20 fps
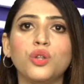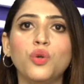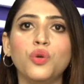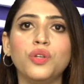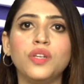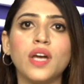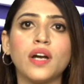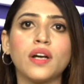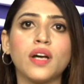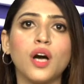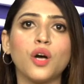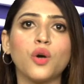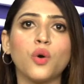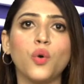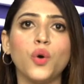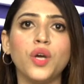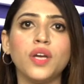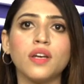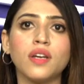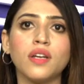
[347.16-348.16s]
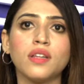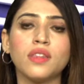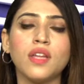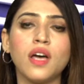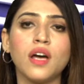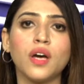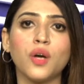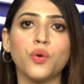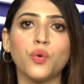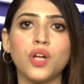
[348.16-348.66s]
दुनिया का कोई खत्ता
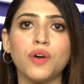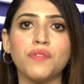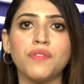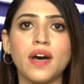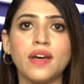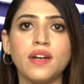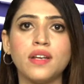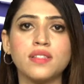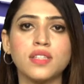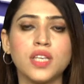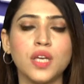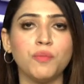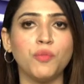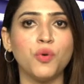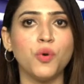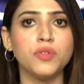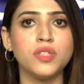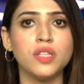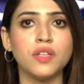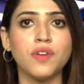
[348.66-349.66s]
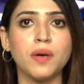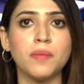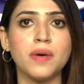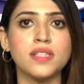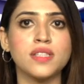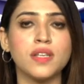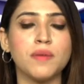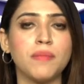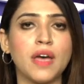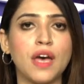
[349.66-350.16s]
कोरोना वायरस की मोजी वबा
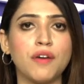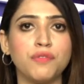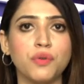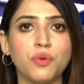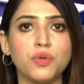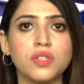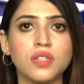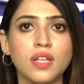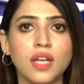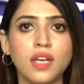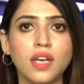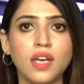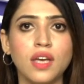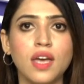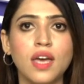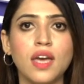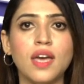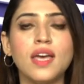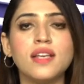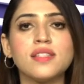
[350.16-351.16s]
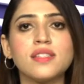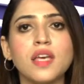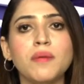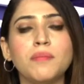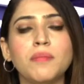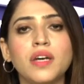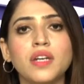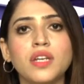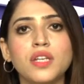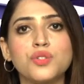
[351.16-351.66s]
से महफूज नहीं इसके
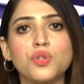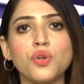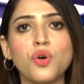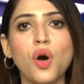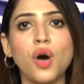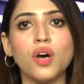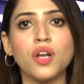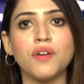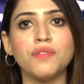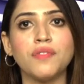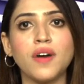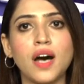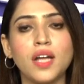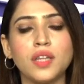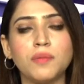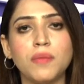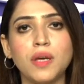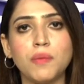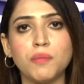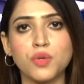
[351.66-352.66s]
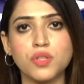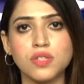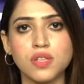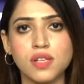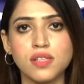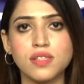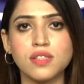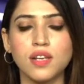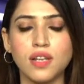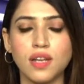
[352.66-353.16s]
मरीजों और अवात में
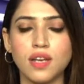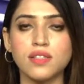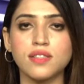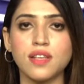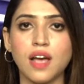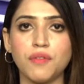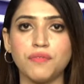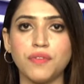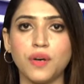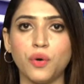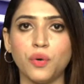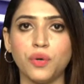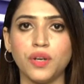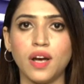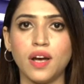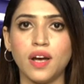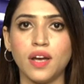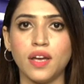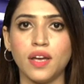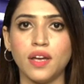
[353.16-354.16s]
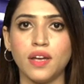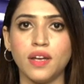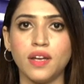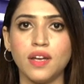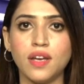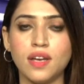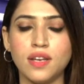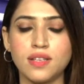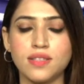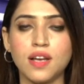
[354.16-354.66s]
मुसलसल इजाफा हो रहा है
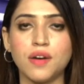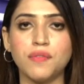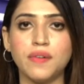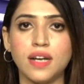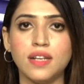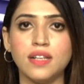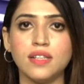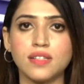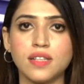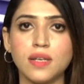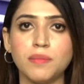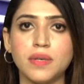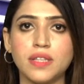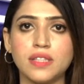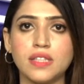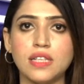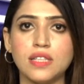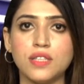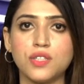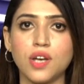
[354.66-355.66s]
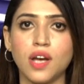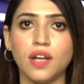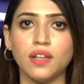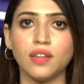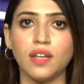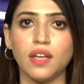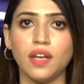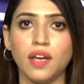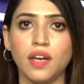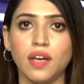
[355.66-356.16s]
इस हवाले से मजीद
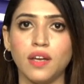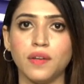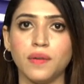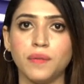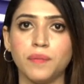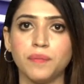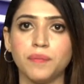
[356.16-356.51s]
जानते हैं